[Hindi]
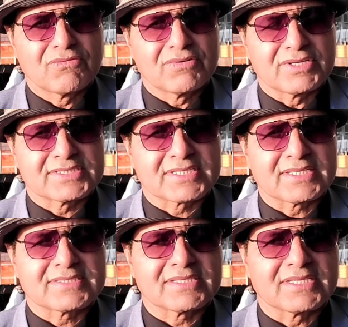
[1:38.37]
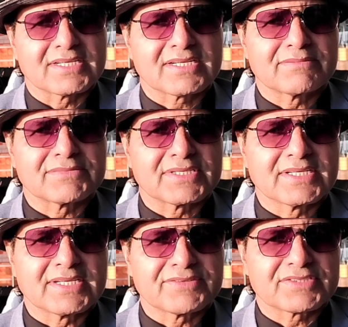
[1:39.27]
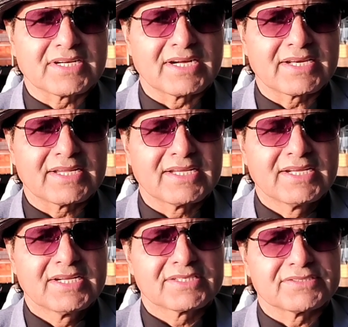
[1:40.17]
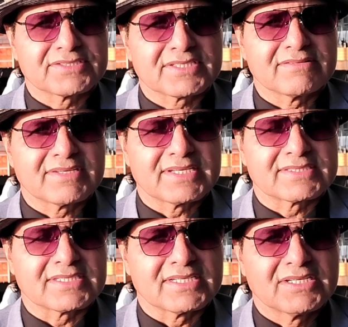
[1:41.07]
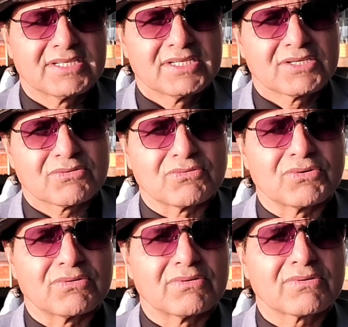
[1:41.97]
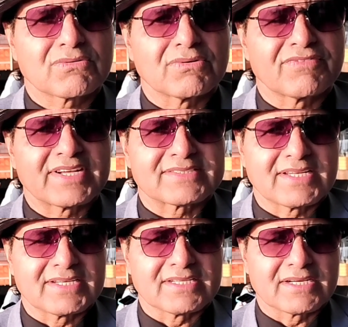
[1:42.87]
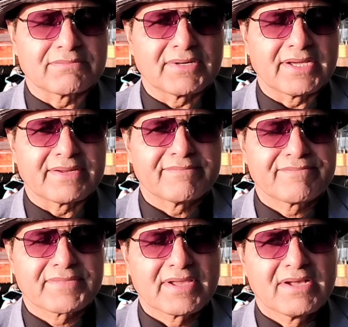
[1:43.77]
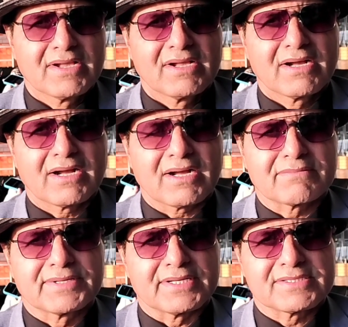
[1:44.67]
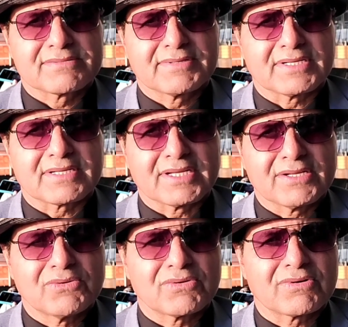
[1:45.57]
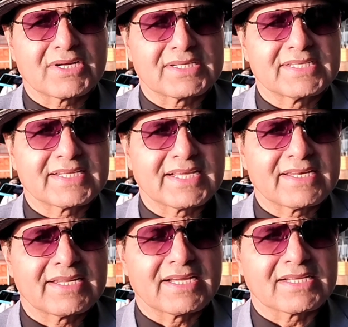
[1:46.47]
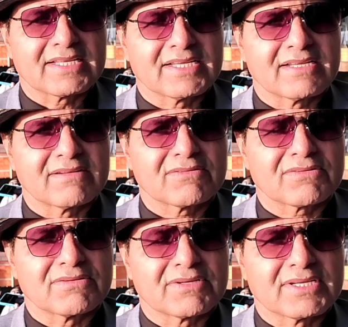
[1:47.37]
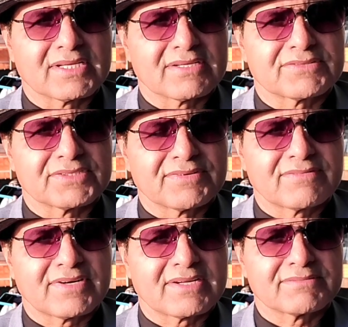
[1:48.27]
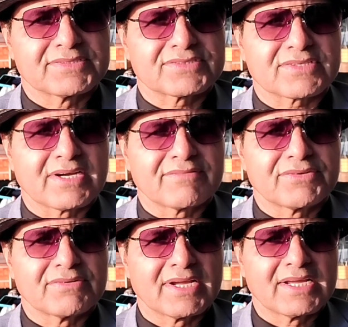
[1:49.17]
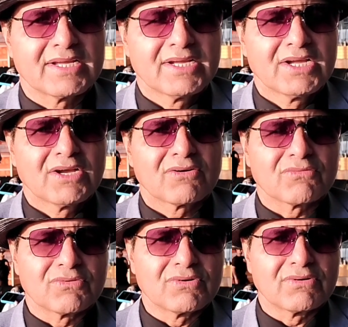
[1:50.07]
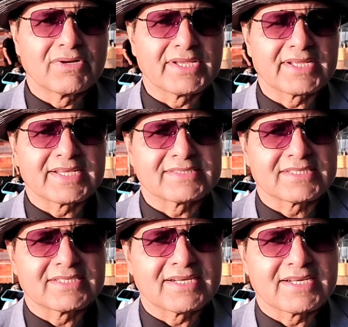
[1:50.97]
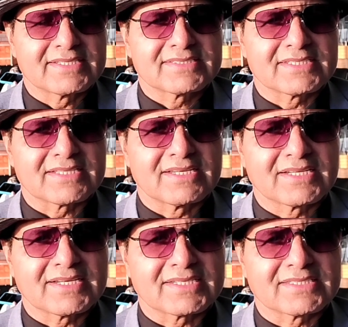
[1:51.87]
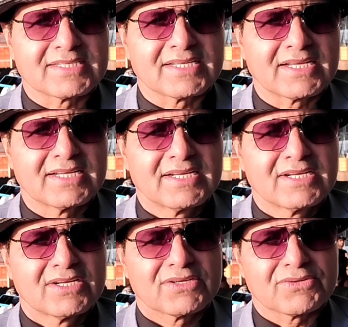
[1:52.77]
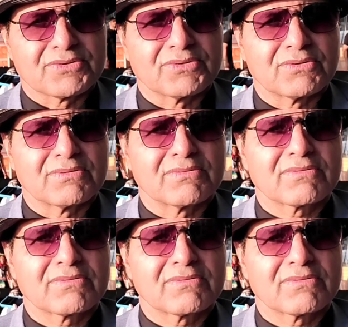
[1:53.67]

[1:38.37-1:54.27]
वो इस से कमतरी का शिकार है जिसकी वजह से वो कोई फैसला नहीं कर पा रहे अब इसमें कई लोगों का ये कहना है कि क्योंकि चीफ ऑफ आर्मी स्टाफ जो हैं वो एक ऐसे किराने से तलक रखते हैं जो